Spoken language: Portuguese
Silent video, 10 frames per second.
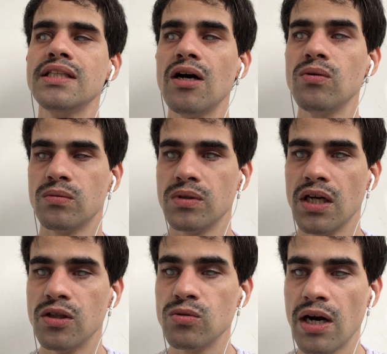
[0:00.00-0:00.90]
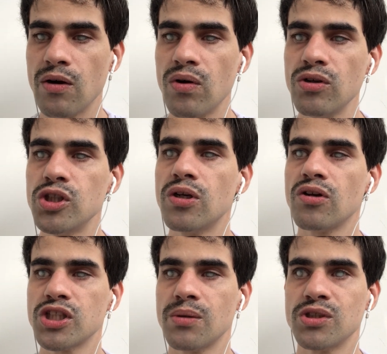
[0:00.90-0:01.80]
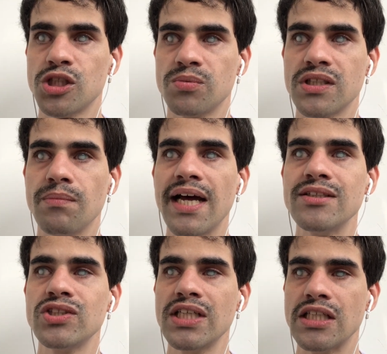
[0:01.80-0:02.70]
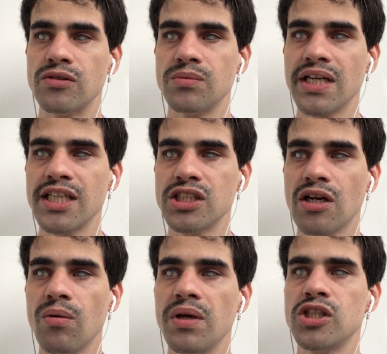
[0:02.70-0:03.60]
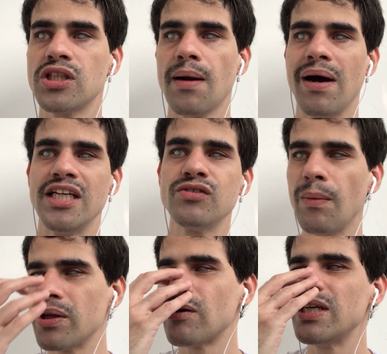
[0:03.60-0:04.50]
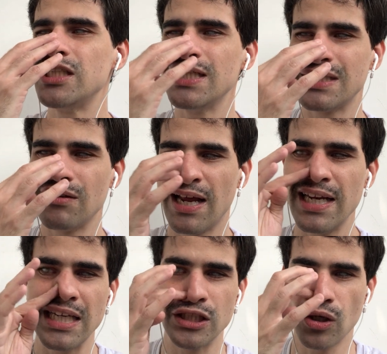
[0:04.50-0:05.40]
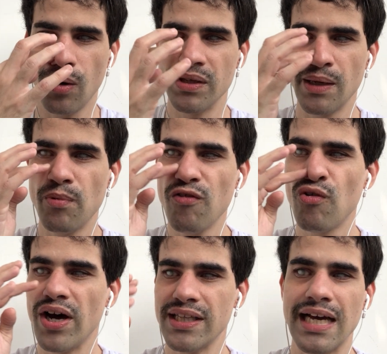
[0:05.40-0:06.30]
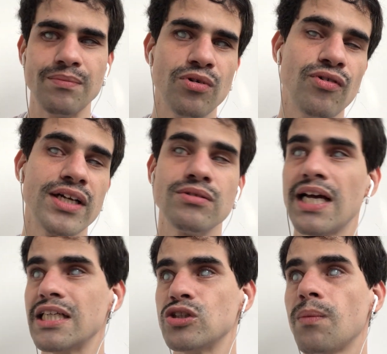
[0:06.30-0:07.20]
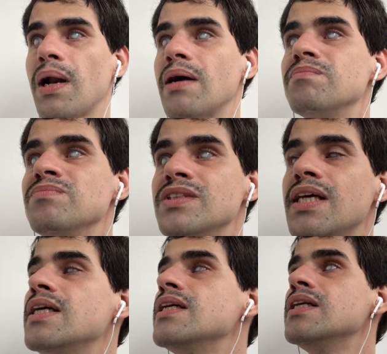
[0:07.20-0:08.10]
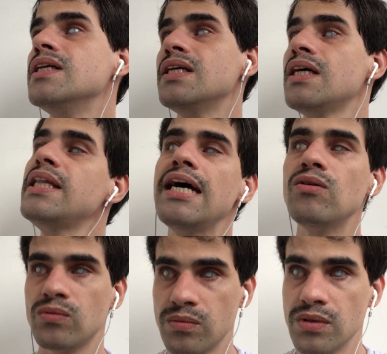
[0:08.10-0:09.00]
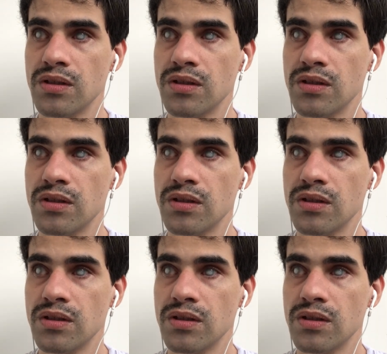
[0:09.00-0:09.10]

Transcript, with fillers: Então, quando eu digo que nós temos responsabilidade, é o seguinte: vamos dizer que a gente está num ambiente de trabalho. A gente vai botar o dedinho assim no nariz? Ó, botei por fora, tá? Por fora do nariz, só pra. Não.